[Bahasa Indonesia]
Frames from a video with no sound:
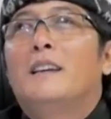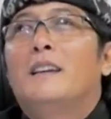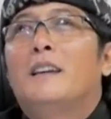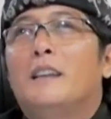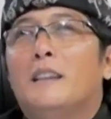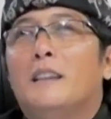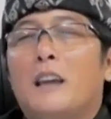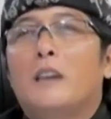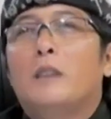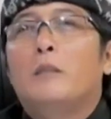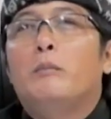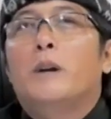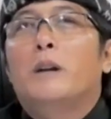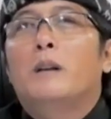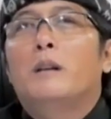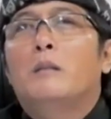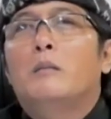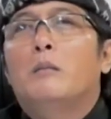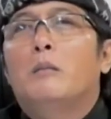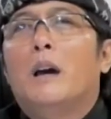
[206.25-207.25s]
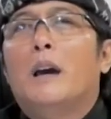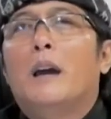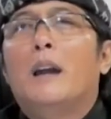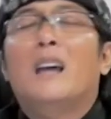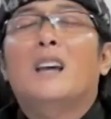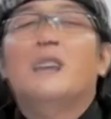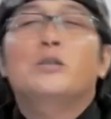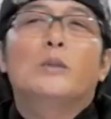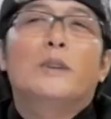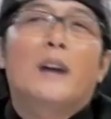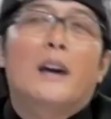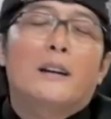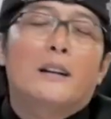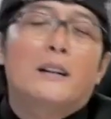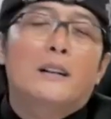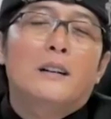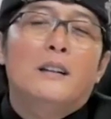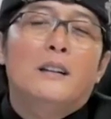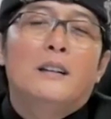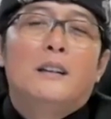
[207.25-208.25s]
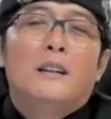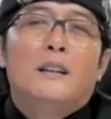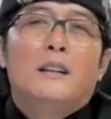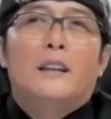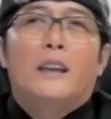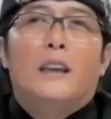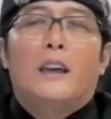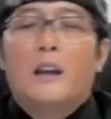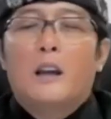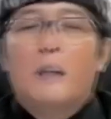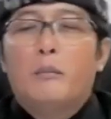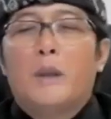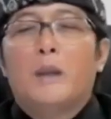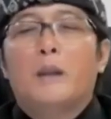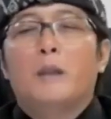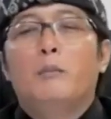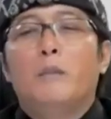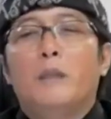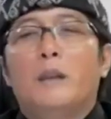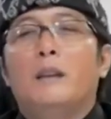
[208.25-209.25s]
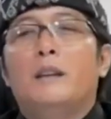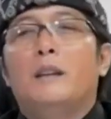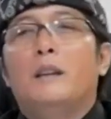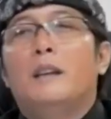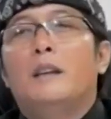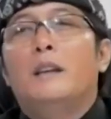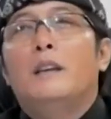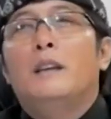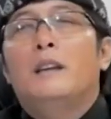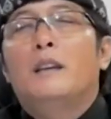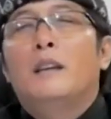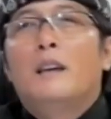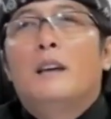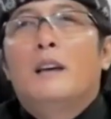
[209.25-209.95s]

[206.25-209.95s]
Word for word: Kita given. Bahkan Astunggara di era pandemi ini